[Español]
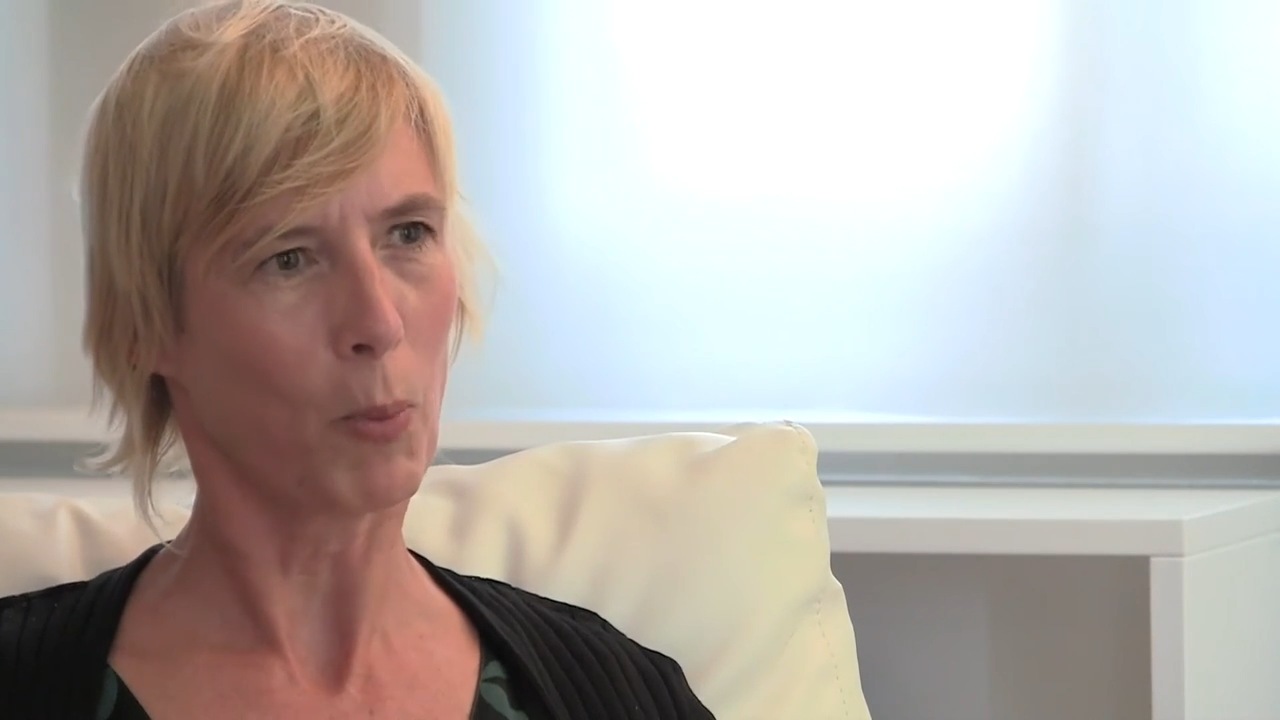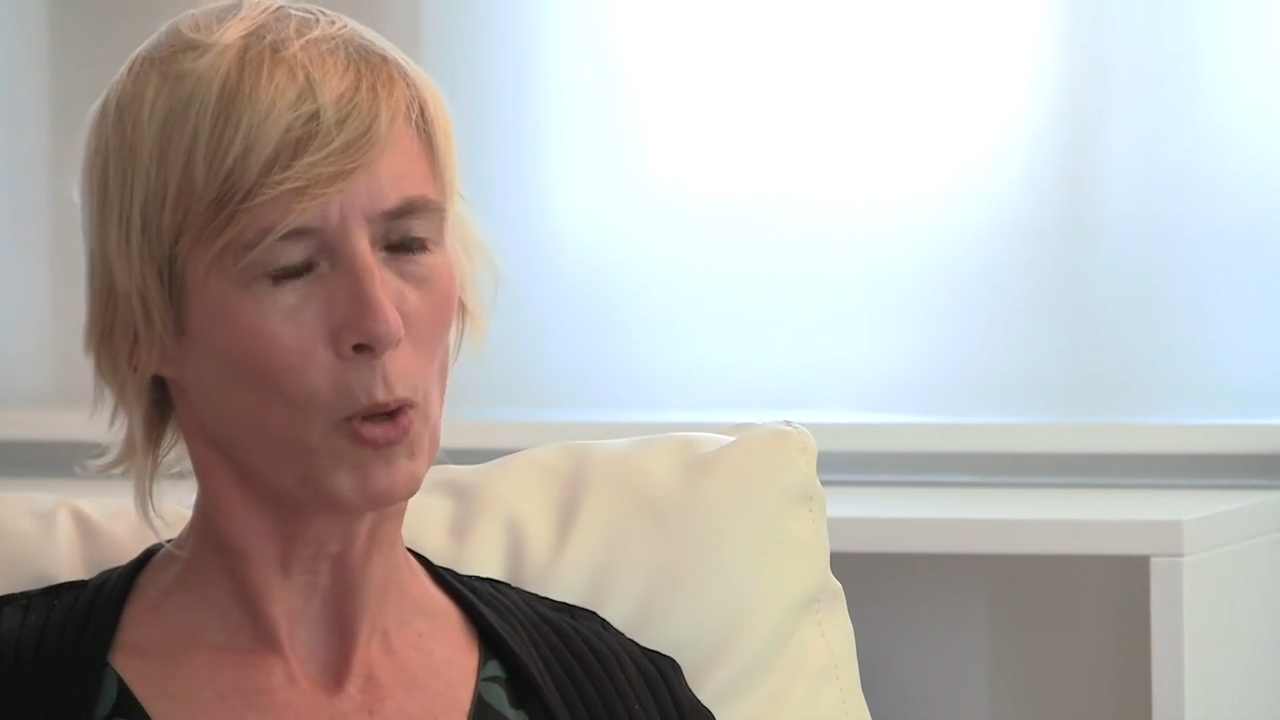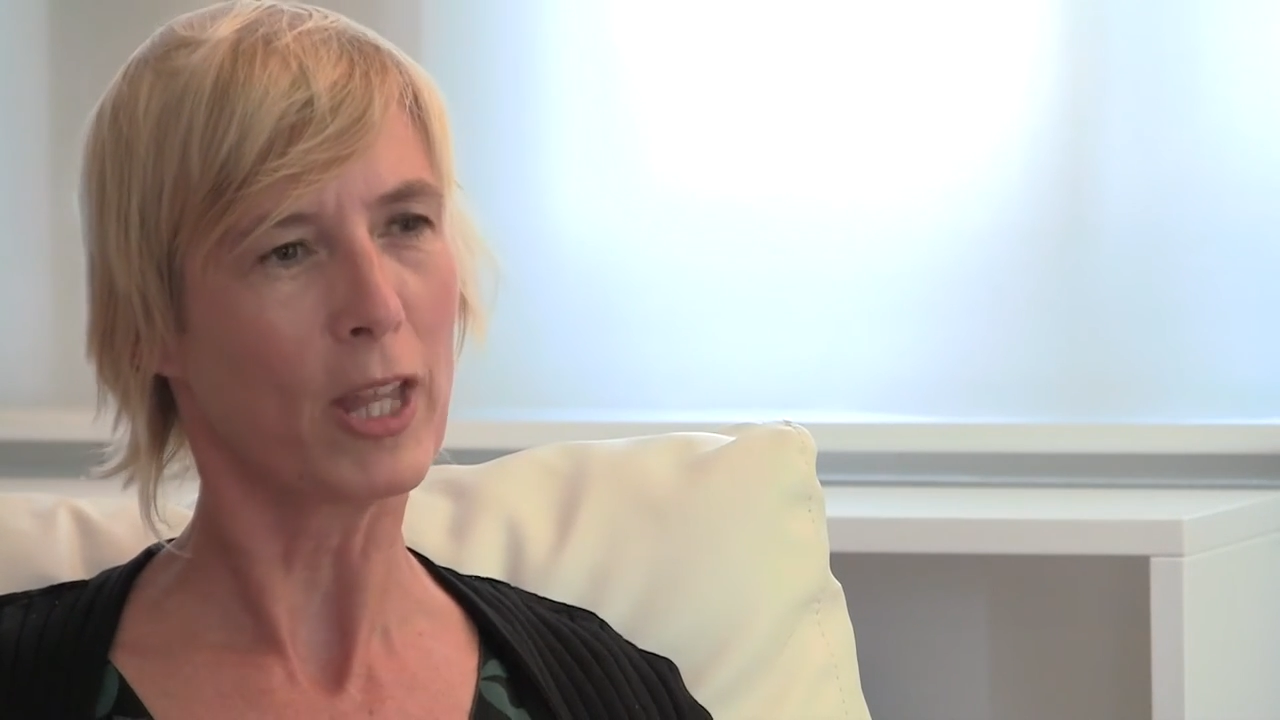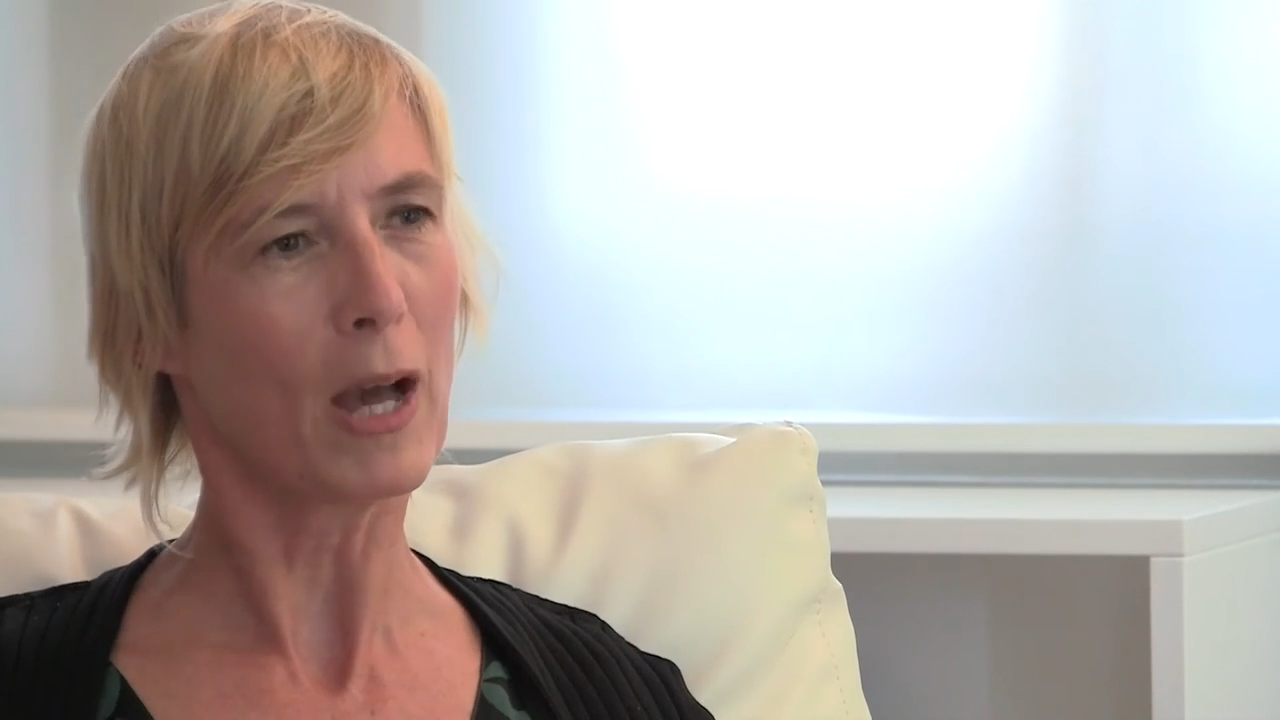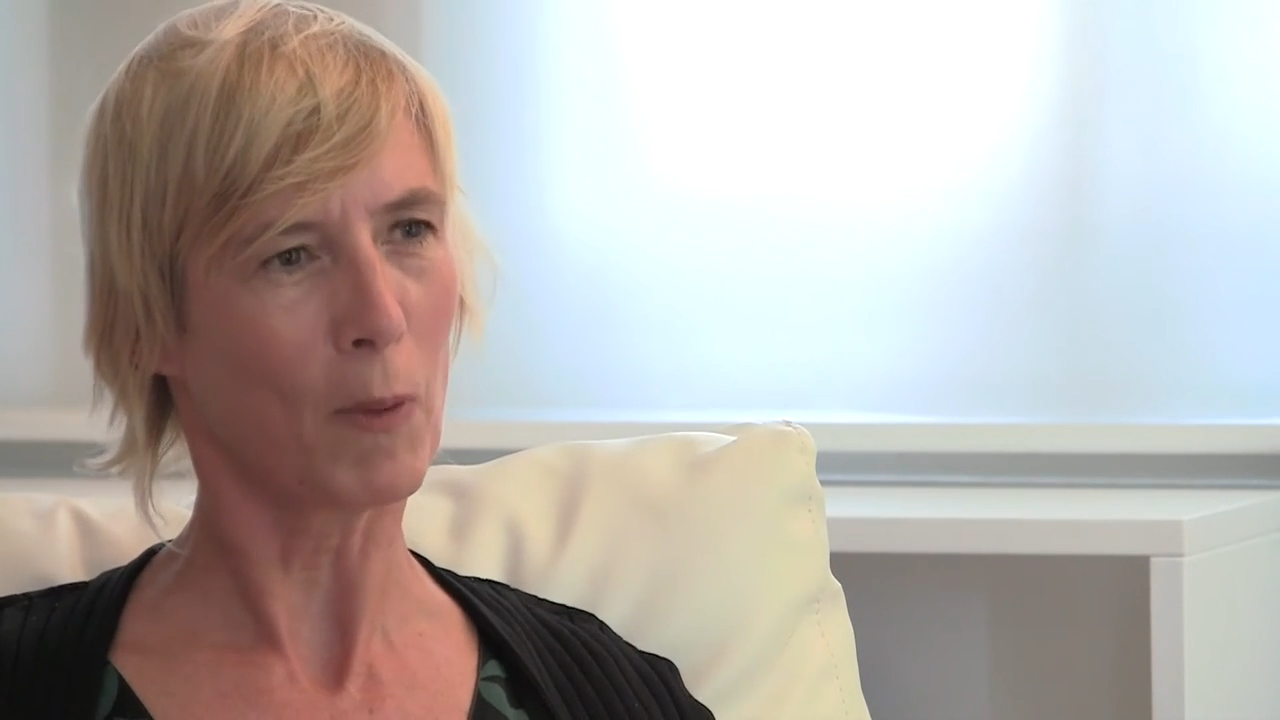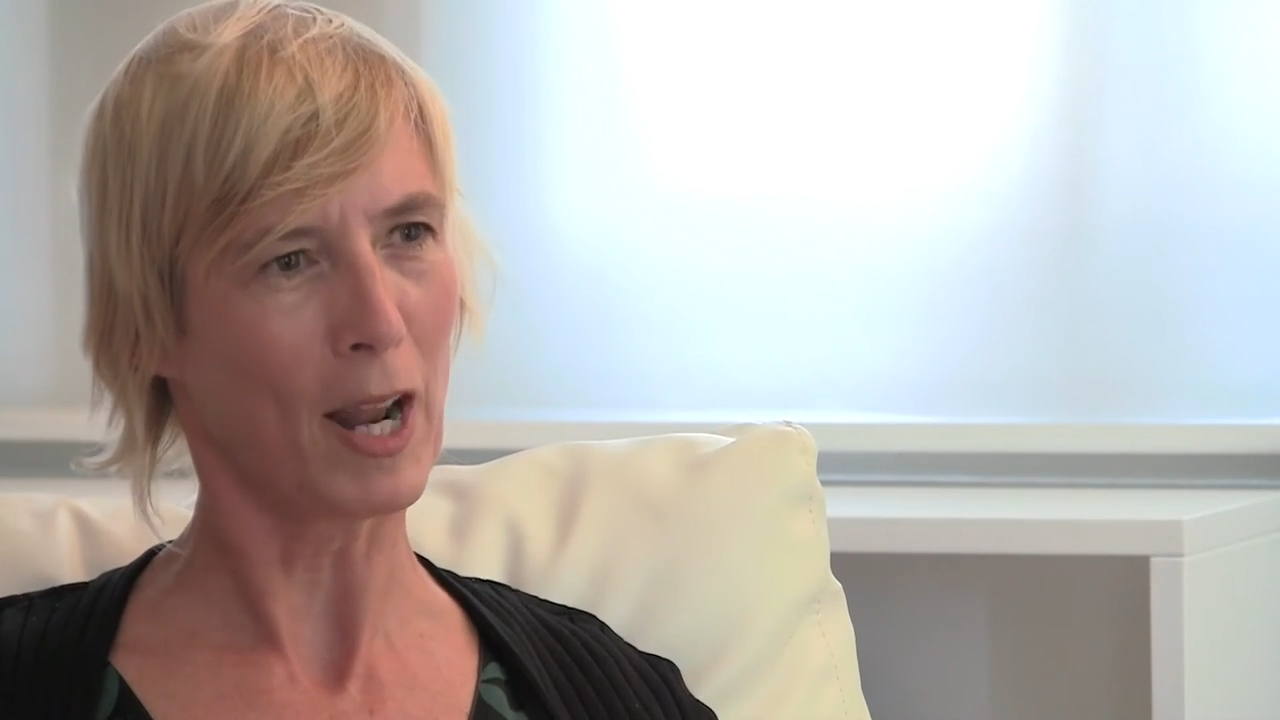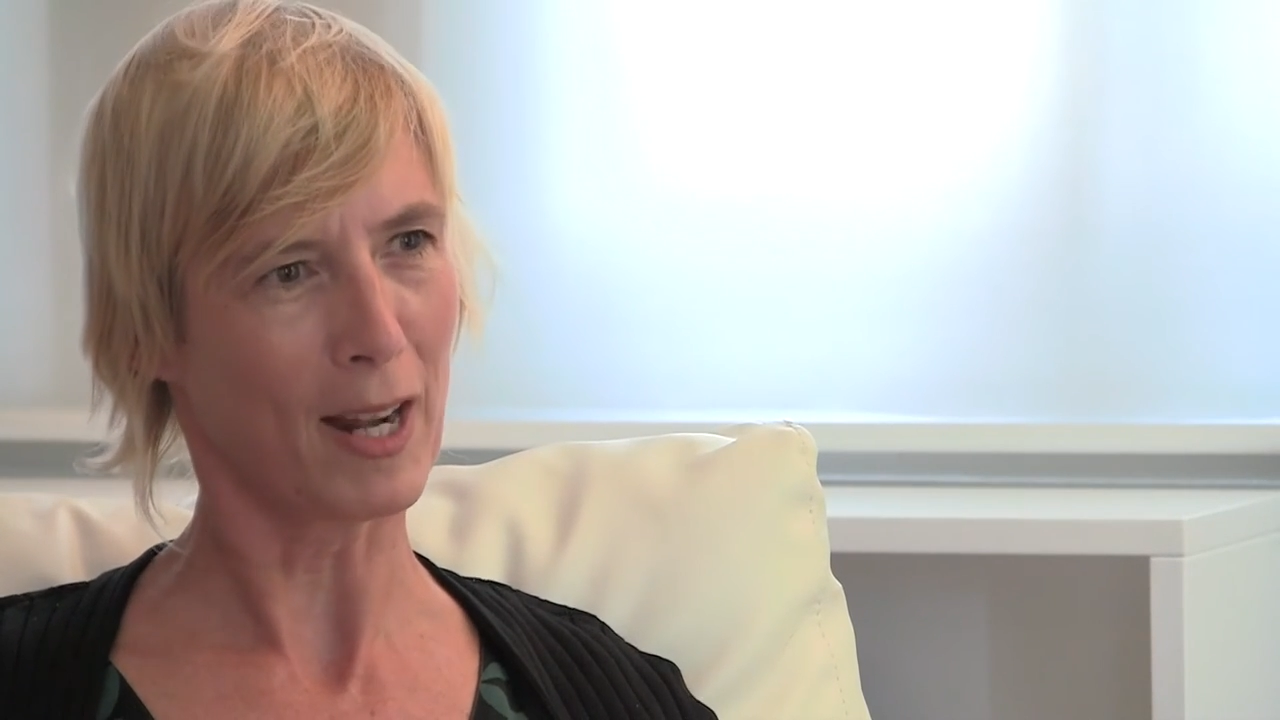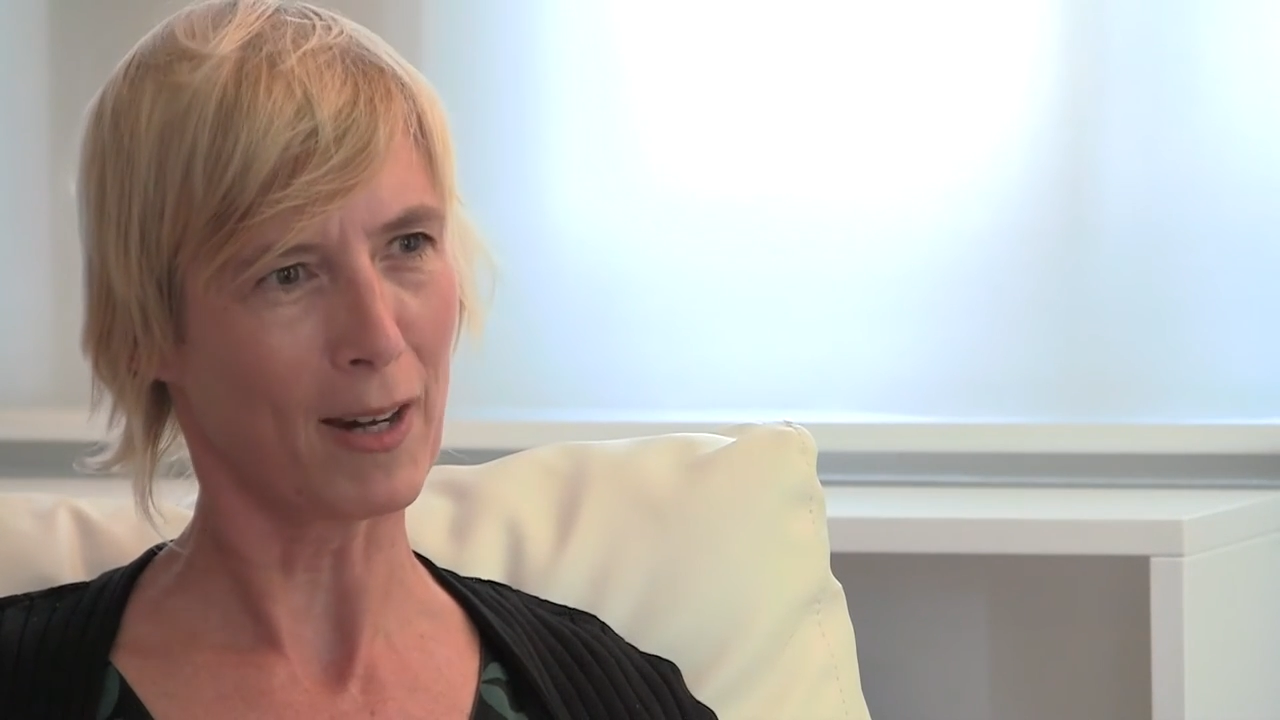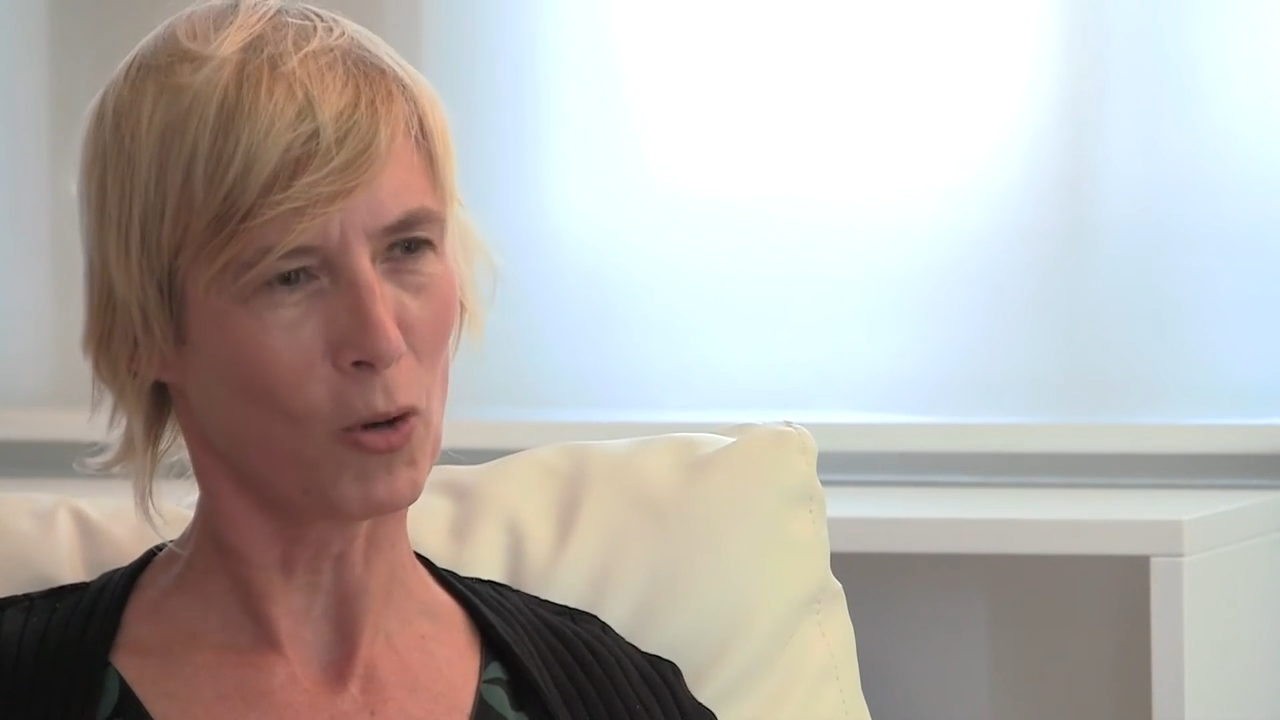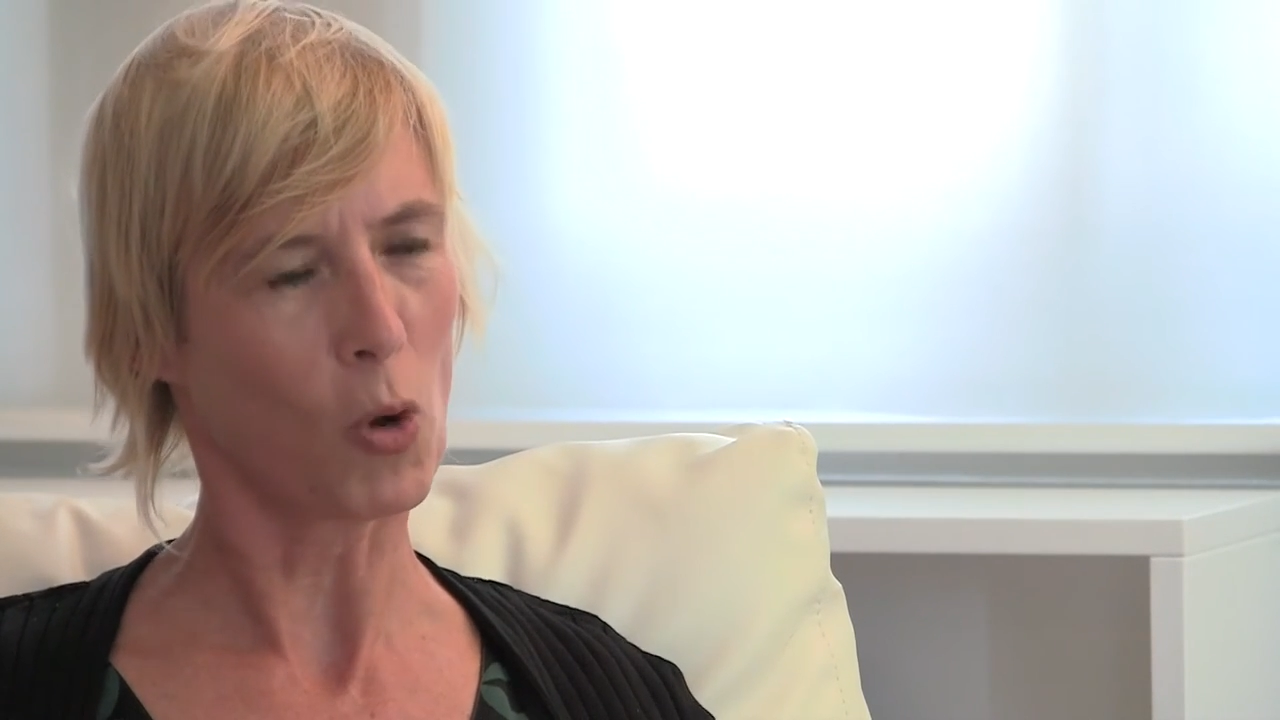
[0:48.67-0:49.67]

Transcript: podía hablar